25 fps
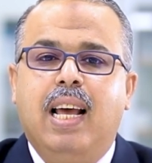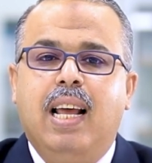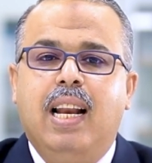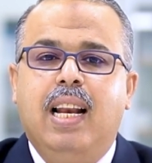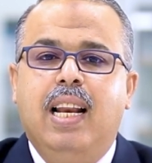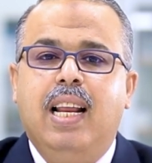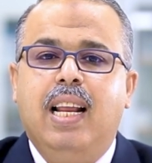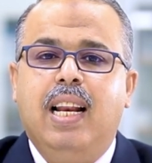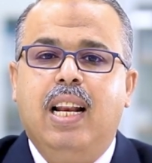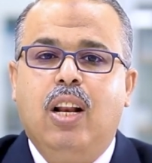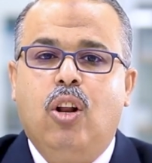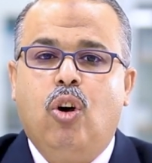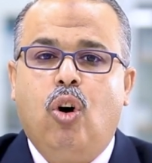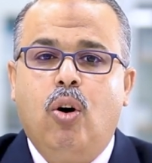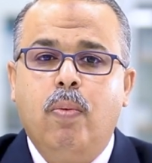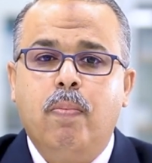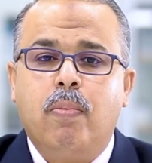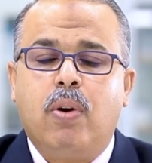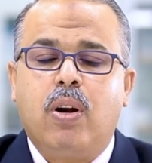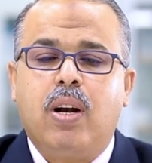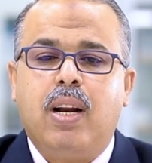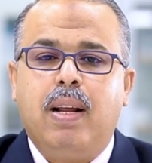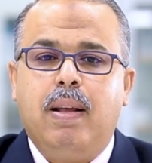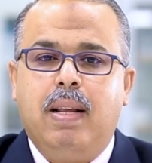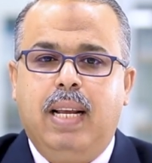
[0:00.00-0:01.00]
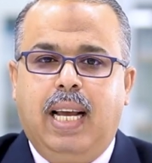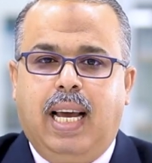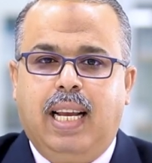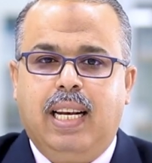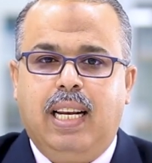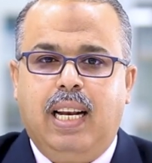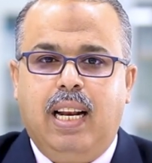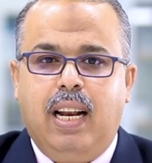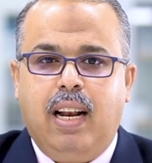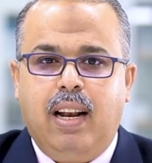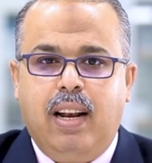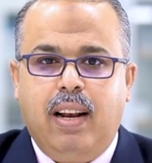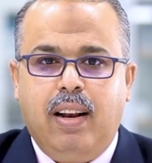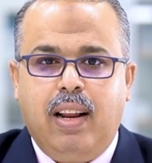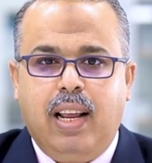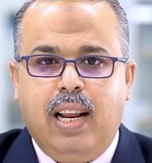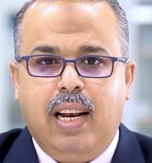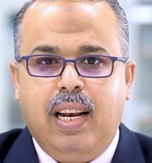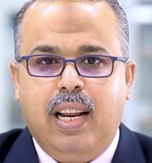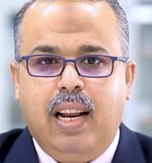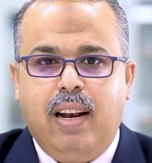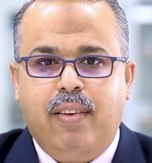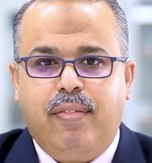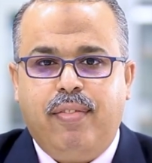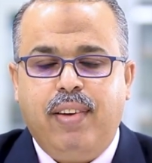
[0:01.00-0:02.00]
للعمر يعني
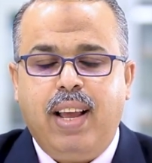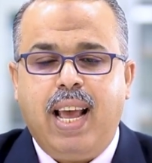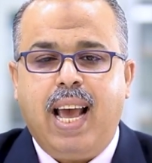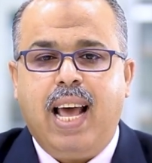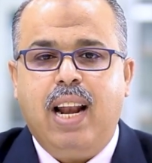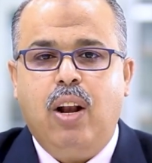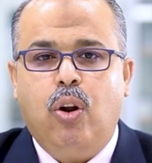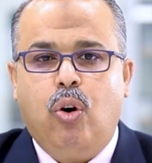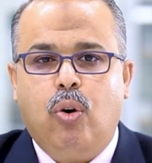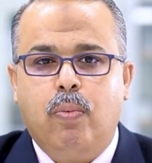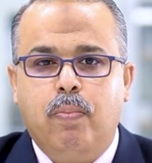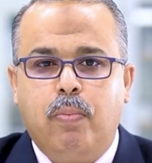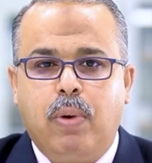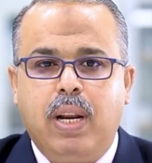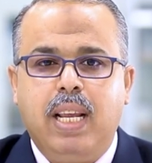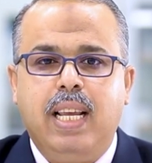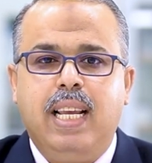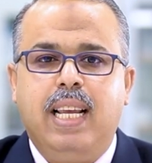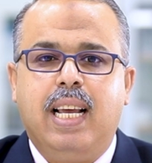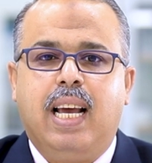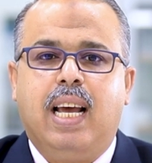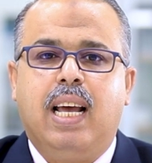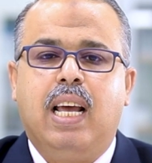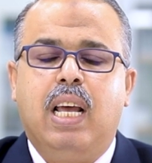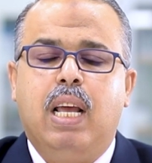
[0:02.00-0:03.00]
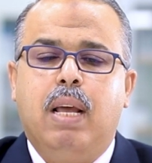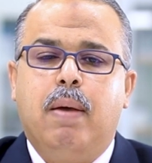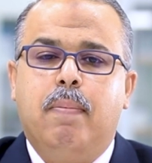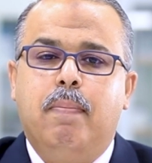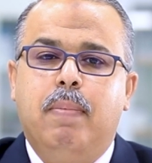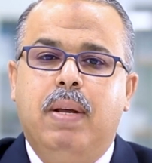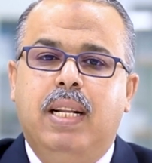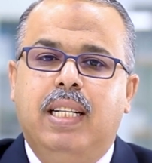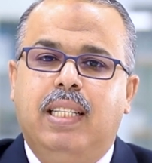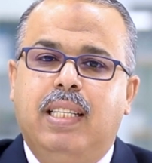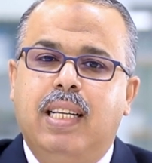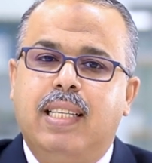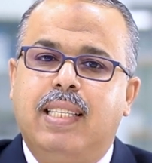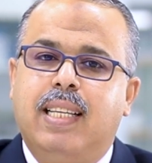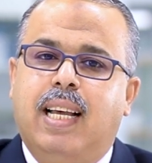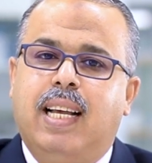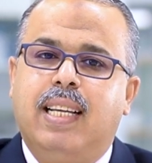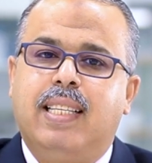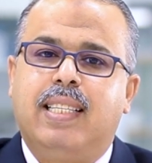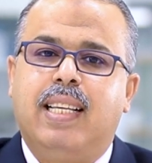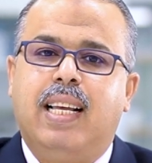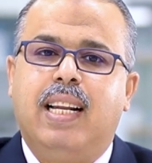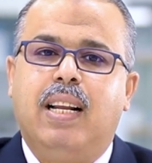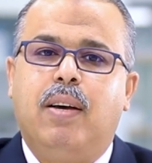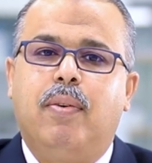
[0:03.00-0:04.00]
للفئه العمريه من
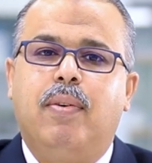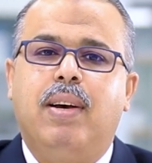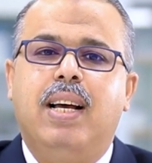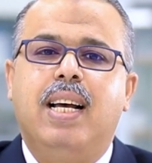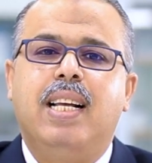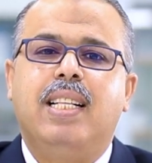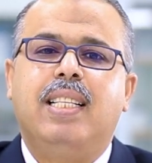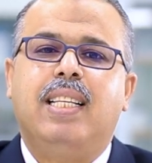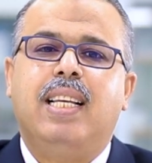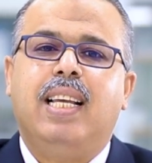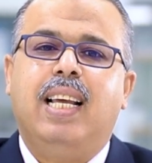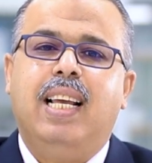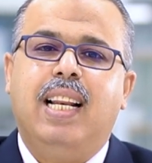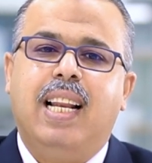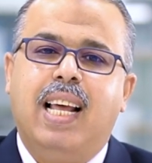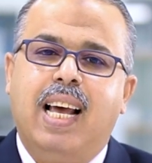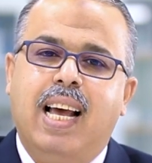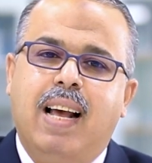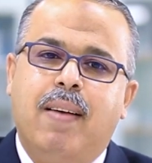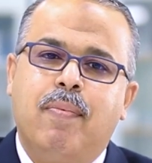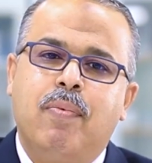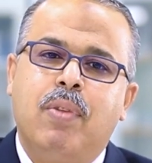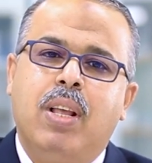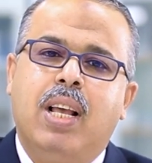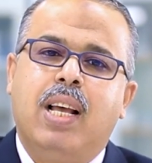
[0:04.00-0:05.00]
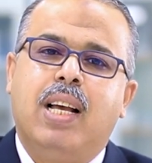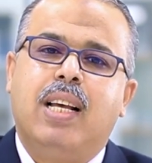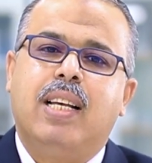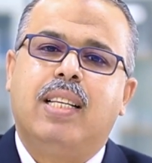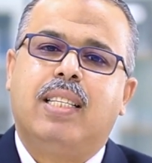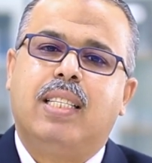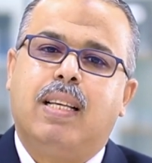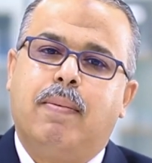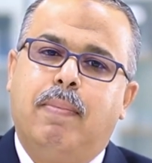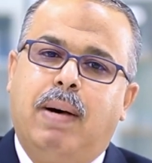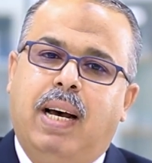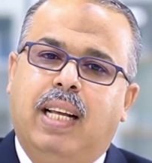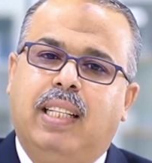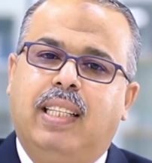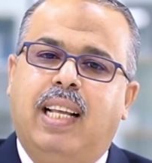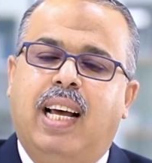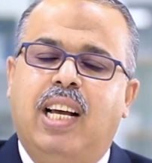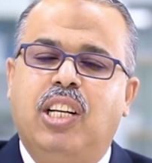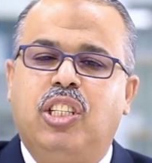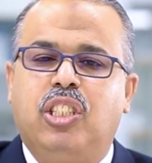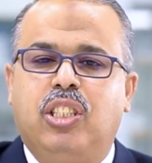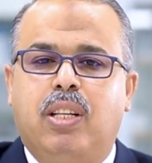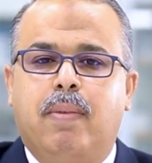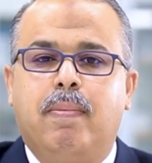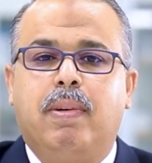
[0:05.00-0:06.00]
تسع سنوات الى
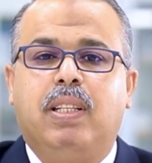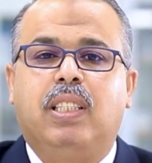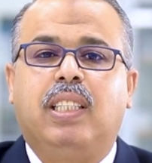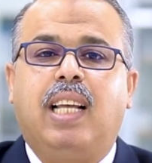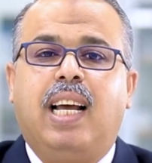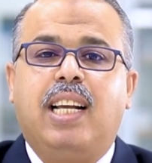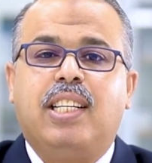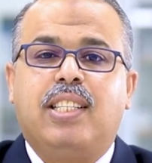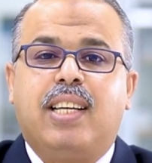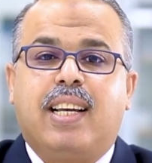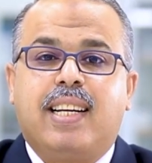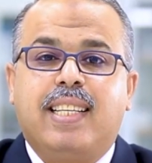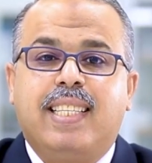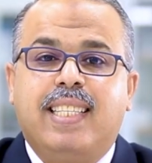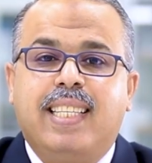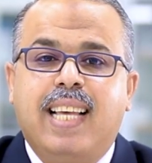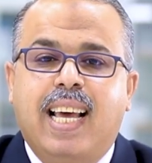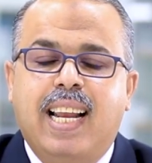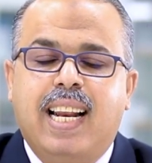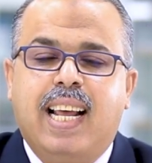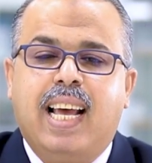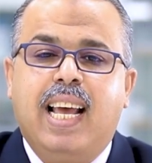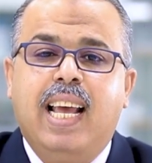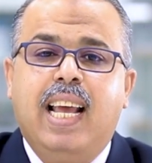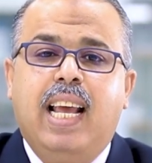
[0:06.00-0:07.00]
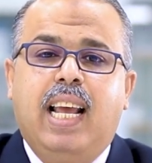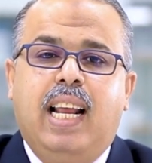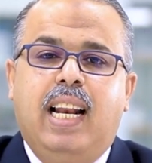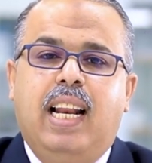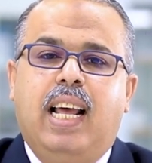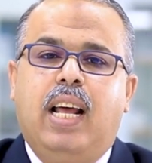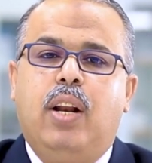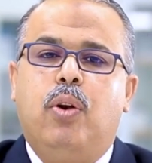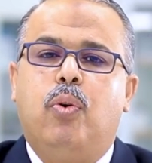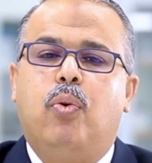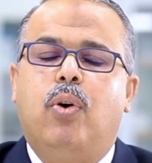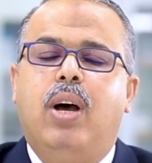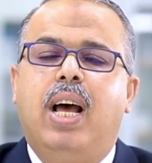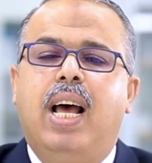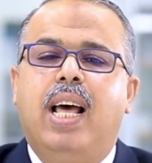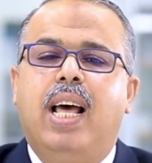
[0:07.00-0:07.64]
17 18 سنه لانه